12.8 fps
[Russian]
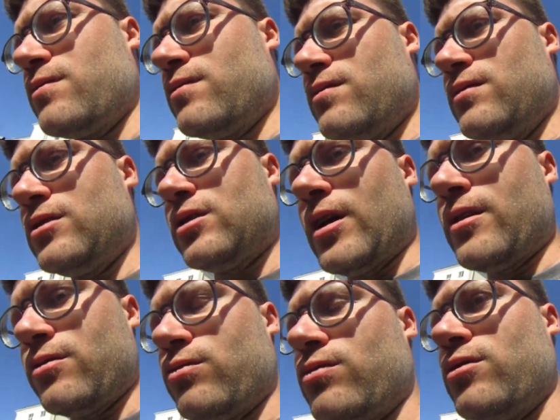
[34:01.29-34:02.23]
не
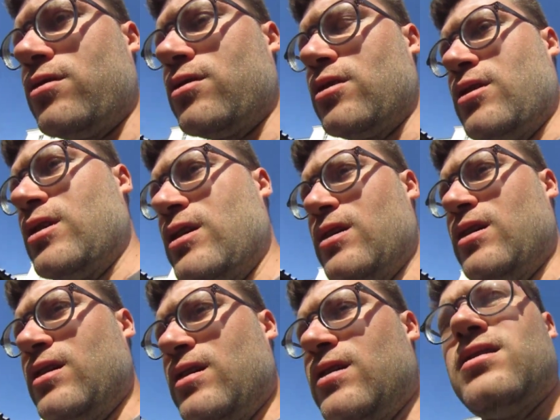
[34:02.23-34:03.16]
стану.
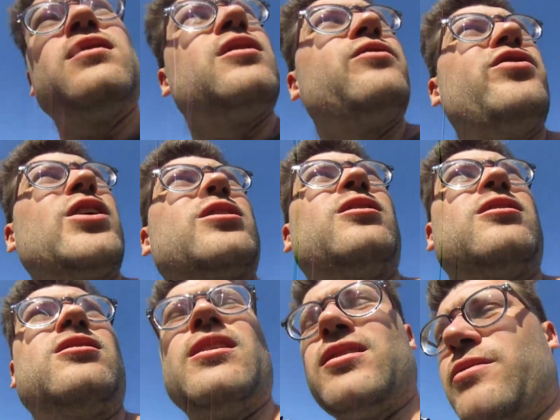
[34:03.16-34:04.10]
И эффект,
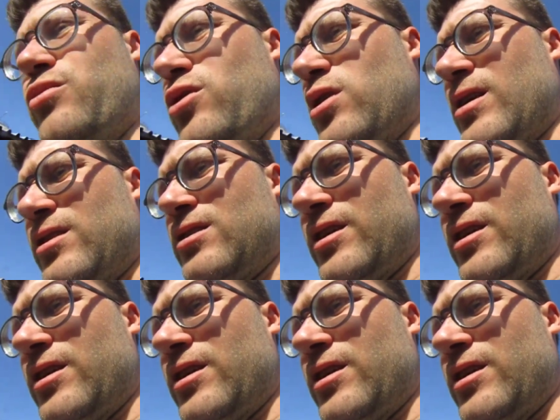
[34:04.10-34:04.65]
если это было от